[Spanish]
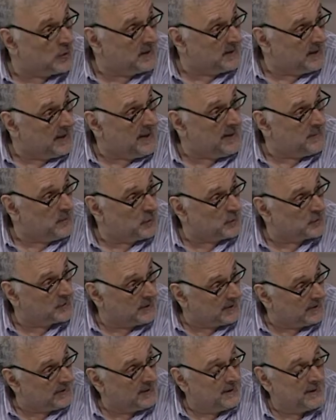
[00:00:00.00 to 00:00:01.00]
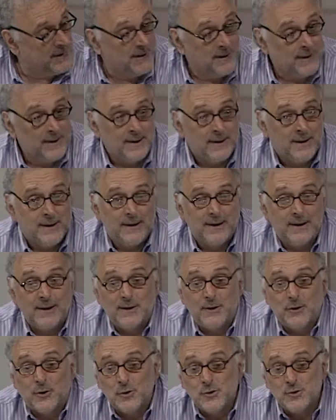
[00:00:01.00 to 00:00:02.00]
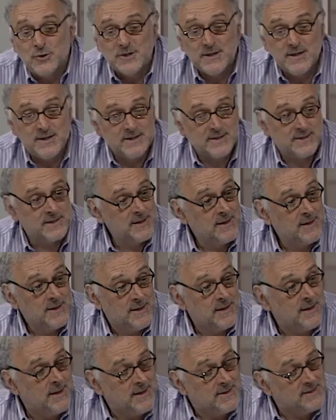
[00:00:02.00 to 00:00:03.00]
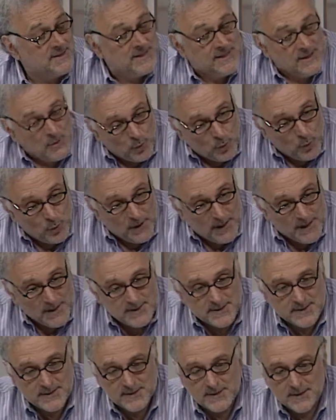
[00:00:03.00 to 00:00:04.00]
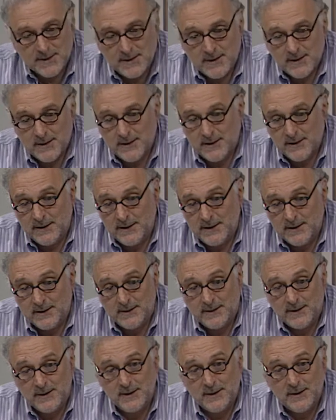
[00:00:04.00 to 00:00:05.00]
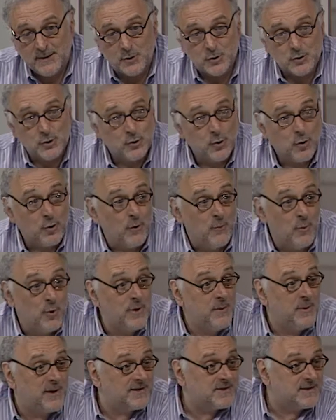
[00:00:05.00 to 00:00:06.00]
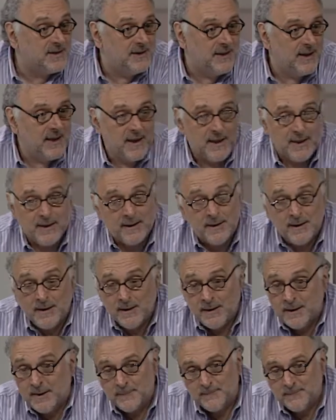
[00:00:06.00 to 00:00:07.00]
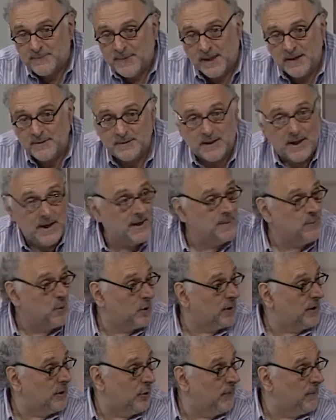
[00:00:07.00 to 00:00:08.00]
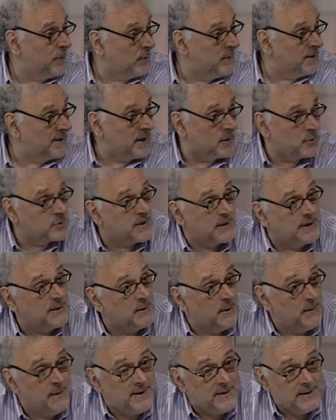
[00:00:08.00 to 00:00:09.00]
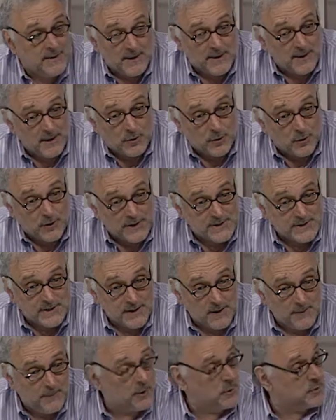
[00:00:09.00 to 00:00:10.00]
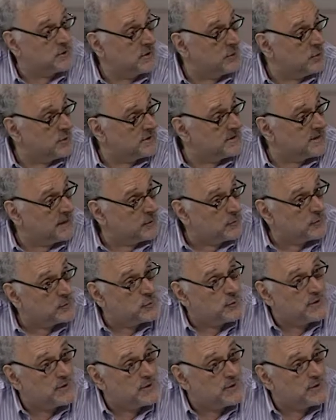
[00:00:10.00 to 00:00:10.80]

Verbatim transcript: que tenemos. ¿eh? Entonces, sin dudas, este, nosotros como universidad tenemos que comprometernos activamente en esto que es el proyecto de desarrollo. Estas